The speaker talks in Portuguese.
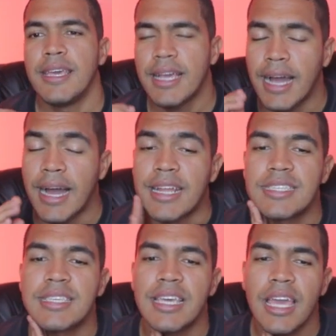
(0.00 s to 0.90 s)
E
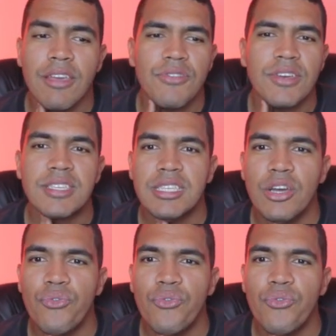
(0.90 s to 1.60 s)
caras, quem venceu